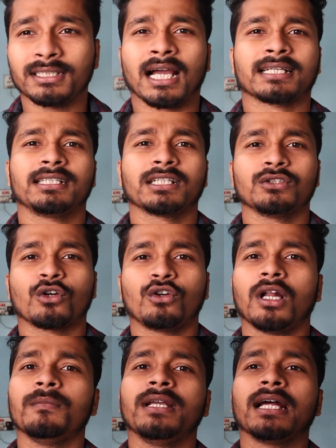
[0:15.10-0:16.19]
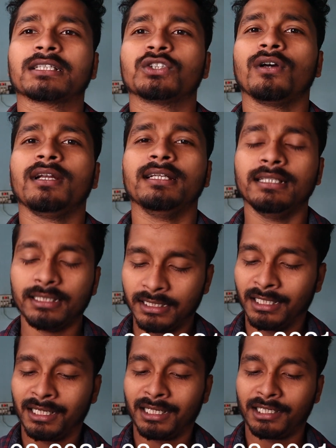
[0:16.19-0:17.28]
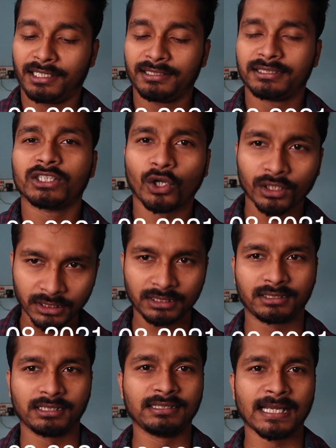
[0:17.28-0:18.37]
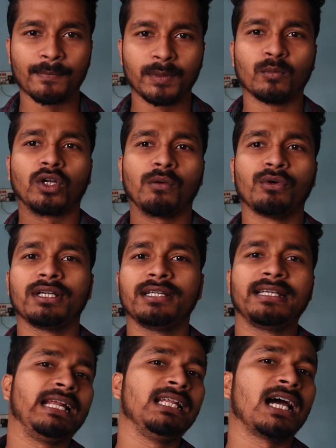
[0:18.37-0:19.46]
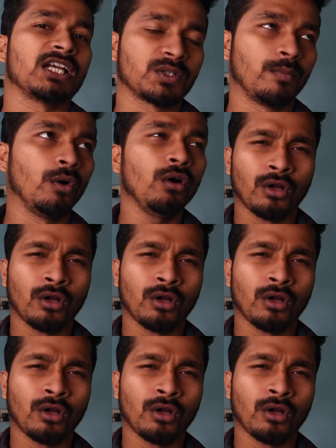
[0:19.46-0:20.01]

দিন আগে থেকে যখন আমি অ্যাকচুয়ালি ডিসিশন নিচ্ছি যে আমি মোটামুটি ডেলি আসবো